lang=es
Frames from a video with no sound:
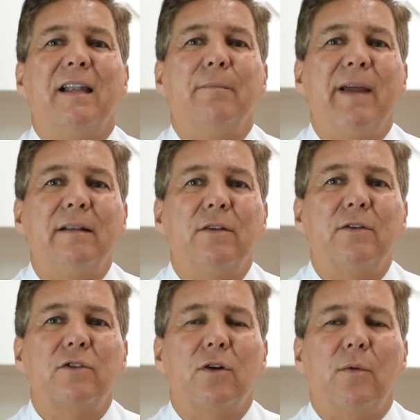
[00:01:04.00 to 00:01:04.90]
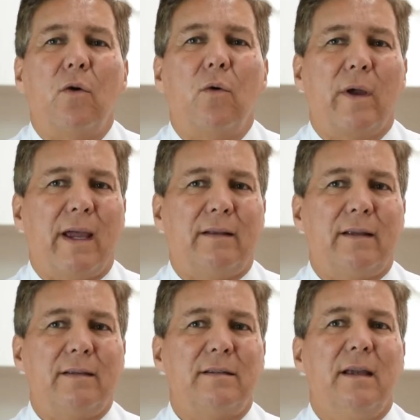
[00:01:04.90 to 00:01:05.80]
elementos como
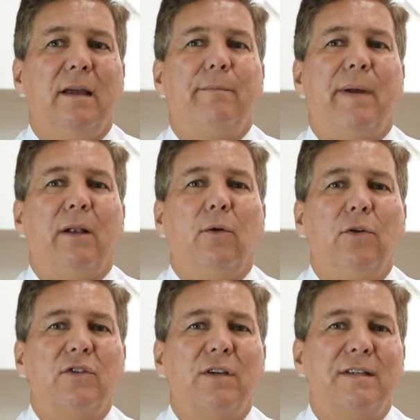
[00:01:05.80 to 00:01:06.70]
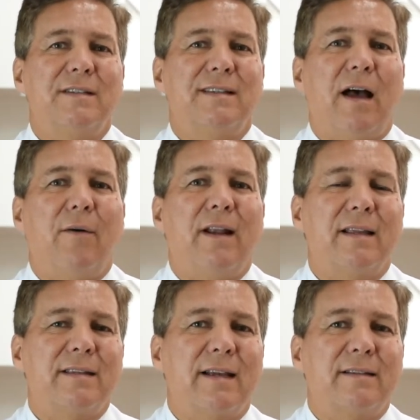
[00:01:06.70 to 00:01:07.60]
juguetes, peluches,
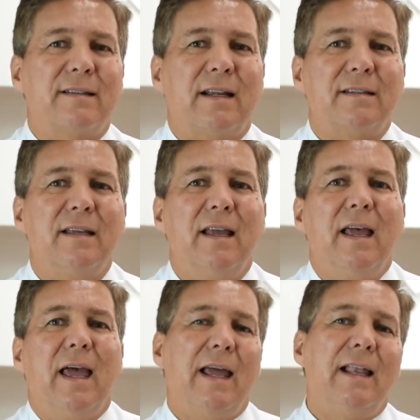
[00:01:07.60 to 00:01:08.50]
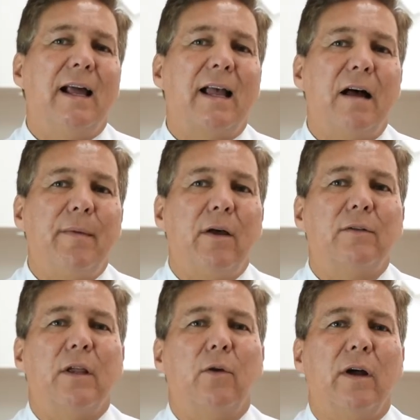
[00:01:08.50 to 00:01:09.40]
sábanas extras en la cama
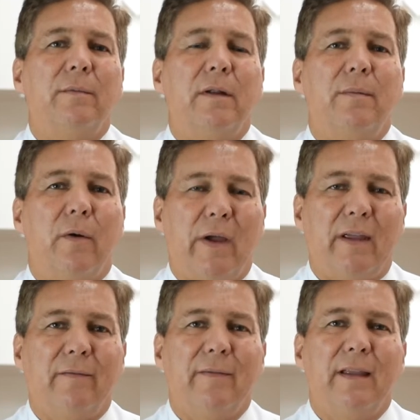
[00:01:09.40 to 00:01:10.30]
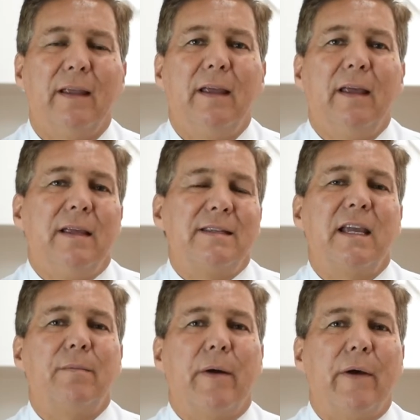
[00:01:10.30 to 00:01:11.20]
donde duerme el bebé.
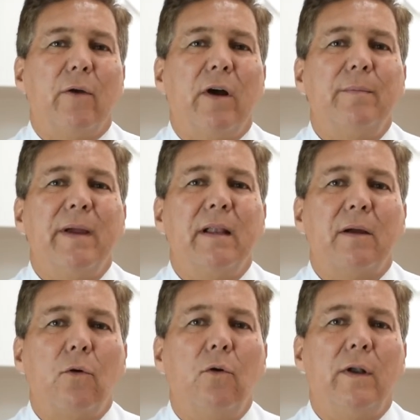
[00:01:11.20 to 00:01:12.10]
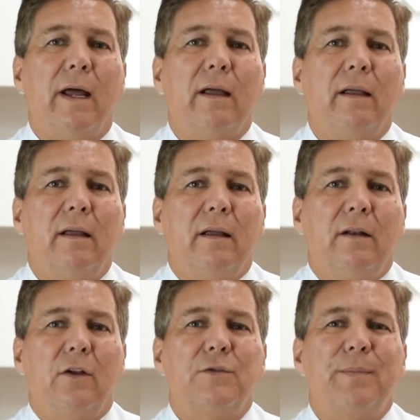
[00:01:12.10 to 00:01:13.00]
Si el bebé duerme en la cuna,
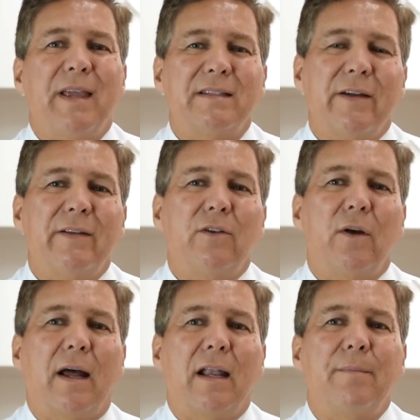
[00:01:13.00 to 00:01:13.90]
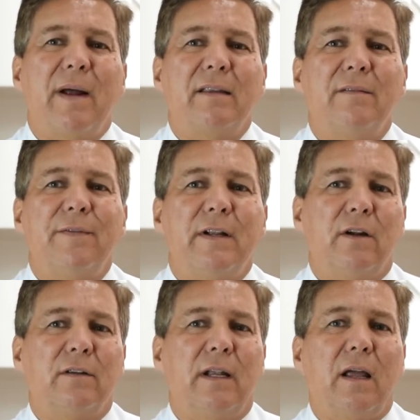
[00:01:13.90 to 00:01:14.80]
los pies deben tocar la parte
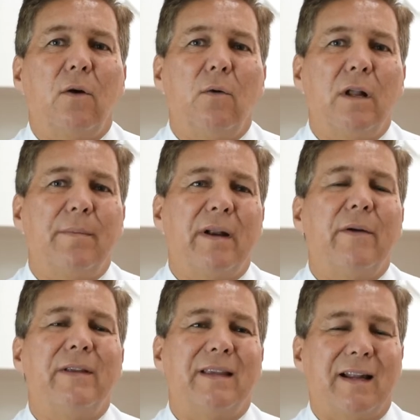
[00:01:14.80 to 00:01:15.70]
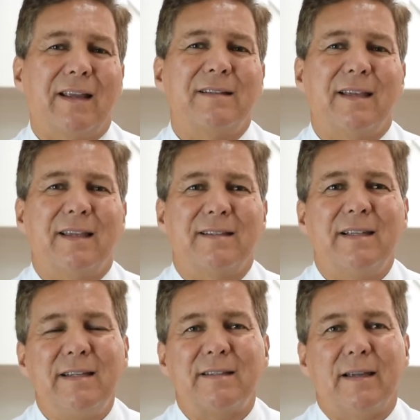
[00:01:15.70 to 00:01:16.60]
inferior de la cuna para evitar que se
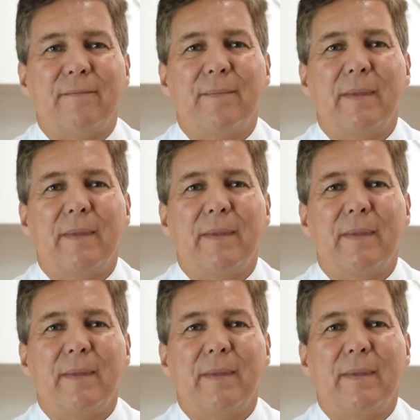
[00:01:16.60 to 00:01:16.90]
deslice.